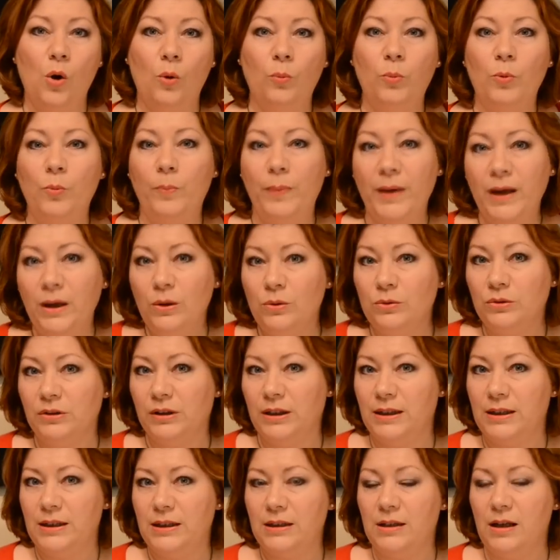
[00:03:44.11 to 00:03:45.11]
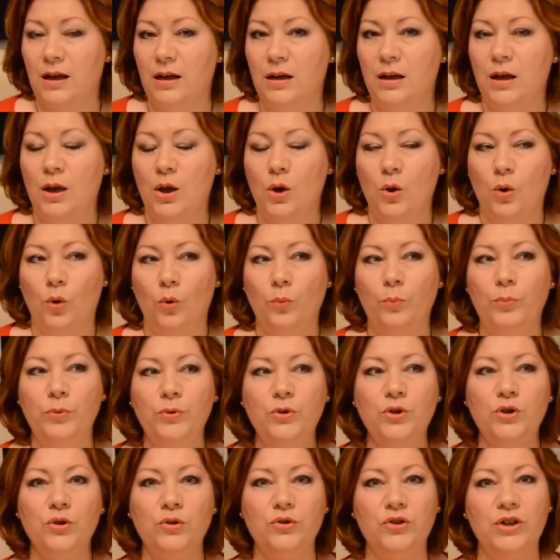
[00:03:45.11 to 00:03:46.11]
On ne peut pas contrer ça. On
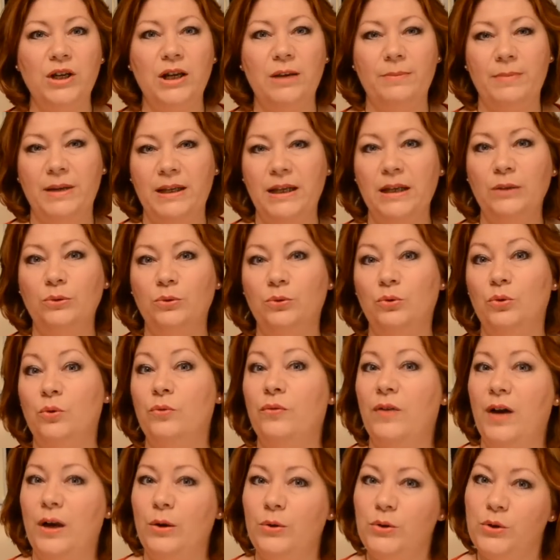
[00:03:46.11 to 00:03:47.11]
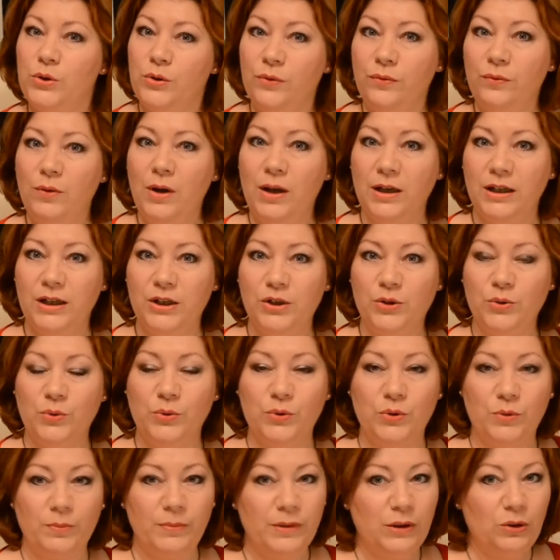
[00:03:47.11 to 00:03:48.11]
peut changer la manière dont on va recevoir les choses.